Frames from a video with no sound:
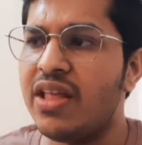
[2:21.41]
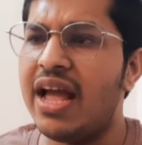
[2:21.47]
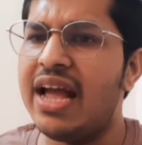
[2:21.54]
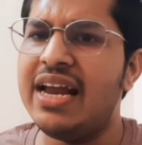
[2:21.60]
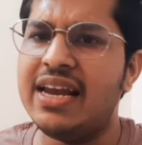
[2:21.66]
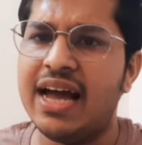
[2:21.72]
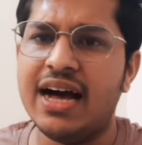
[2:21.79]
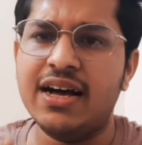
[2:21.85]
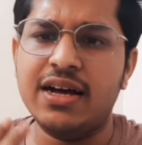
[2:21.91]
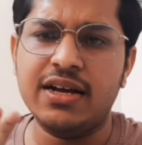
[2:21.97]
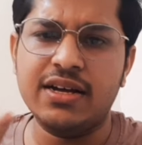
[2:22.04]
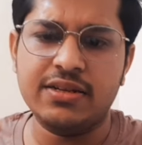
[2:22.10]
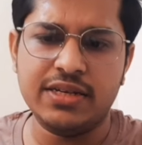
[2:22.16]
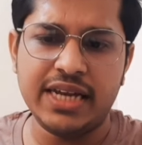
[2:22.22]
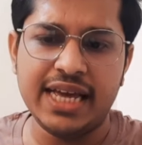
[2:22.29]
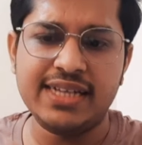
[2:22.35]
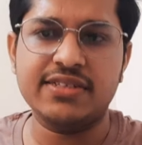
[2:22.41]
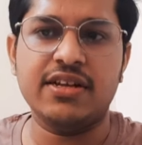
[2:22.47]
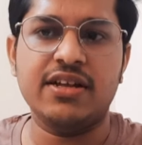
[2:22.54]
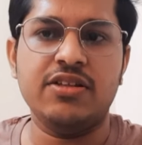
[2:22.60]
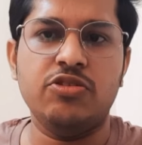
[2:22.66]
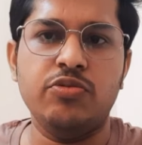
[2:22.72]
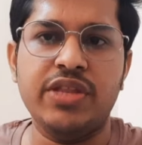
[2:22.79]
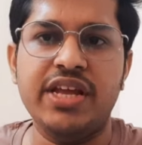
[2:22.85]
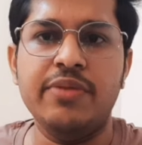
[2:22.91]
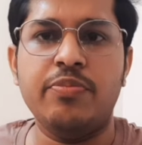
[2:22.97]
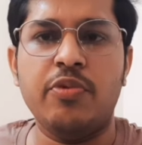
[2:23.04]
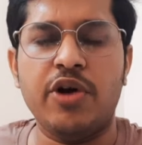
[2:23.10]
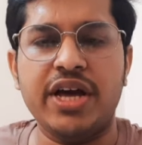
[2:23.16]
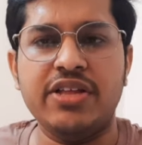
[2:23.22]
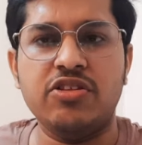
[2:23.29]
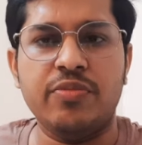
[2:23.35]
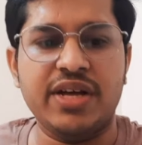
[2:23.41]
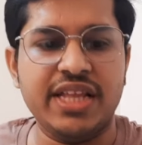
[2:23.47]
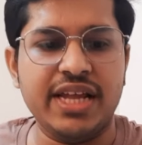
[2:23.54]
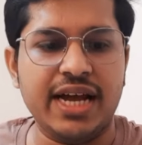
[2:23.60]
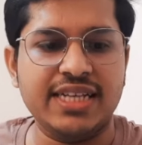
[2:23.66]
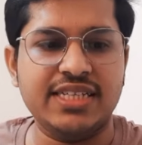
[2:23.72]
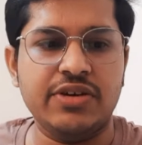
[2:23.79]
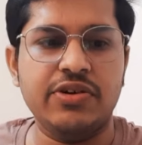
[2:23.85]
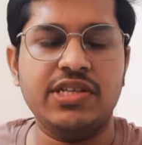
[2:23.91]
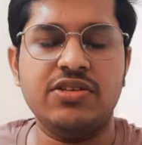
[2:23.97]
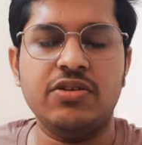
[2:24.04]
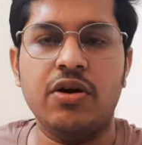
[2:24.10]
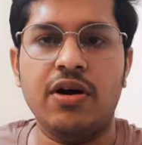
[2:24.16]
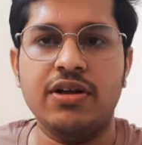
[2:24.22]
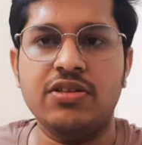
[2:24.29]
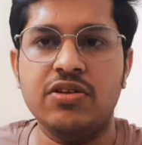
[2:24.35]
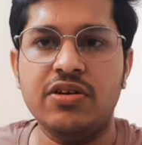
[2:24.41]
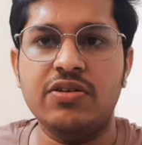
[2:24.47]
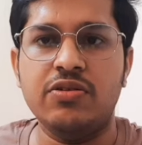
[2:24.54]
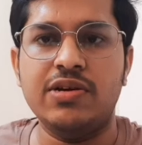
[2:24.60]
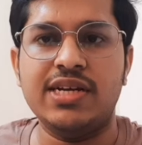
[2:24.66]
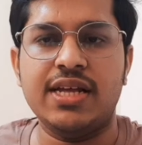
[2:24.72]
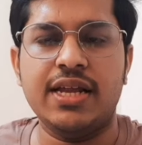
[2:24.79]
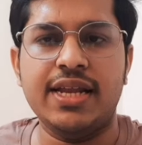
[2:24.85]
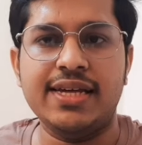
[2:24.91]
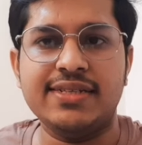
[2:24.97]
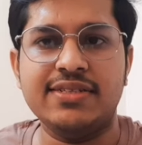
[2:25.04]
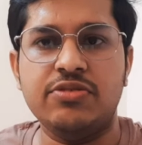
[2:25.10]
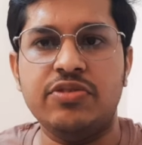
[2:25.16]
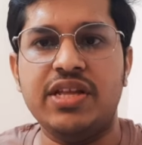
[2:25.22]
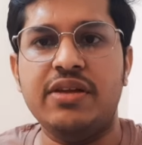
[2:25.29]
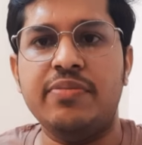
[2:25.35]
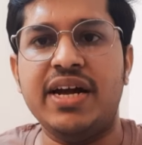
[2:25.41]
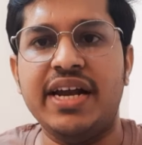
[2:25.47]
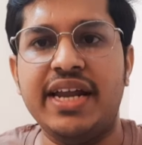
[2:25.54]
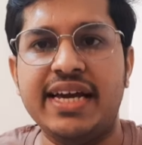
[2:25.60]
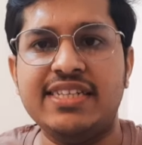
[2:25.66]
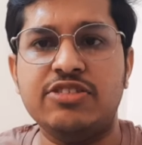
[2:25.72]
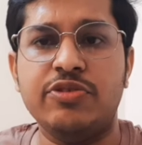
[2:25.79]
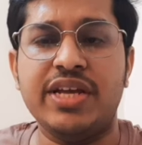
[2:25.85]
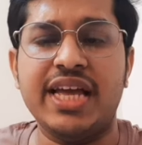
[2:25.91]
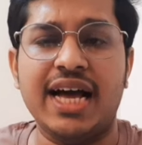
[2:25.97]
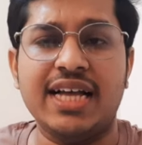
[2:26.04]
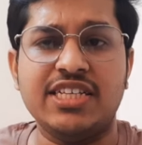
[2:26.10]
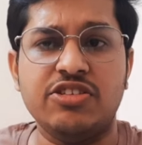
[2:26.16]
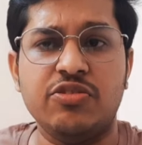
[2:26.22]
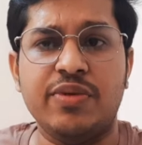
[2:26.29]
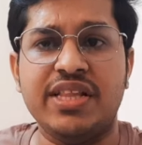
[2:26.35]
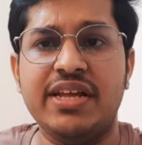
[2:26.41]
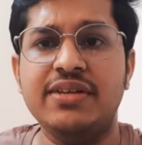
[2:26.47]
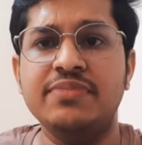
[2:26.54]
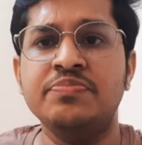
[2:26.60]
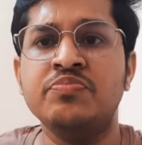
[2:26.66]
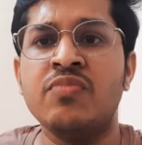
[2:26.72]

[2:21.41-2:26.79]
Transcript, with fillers: এই নেক্সট দুদিন পরেই তোমাদের আছে হয়তো নেক্সট দুদিন বা নেক্সট উইকে আছে তোমাদের